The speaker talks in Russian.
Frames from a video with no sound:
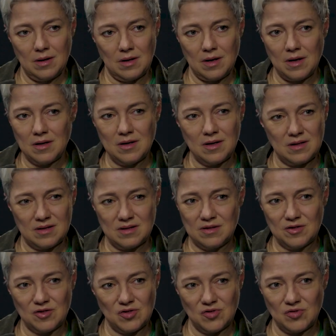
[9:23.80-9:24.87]
Как я
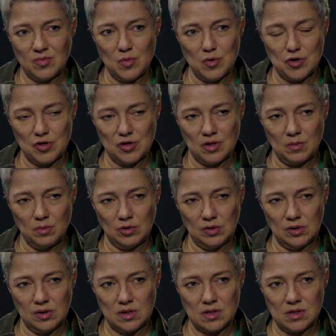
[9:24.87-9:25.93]
рада, что вы больше не
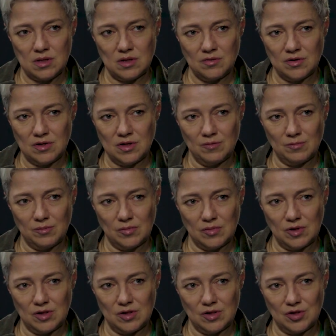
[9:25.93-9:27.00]
работаете следователем
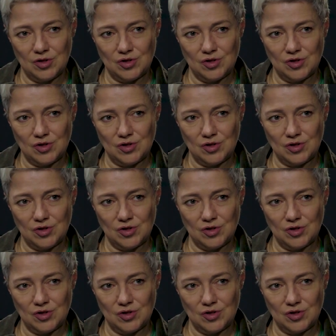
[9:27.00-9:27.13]
и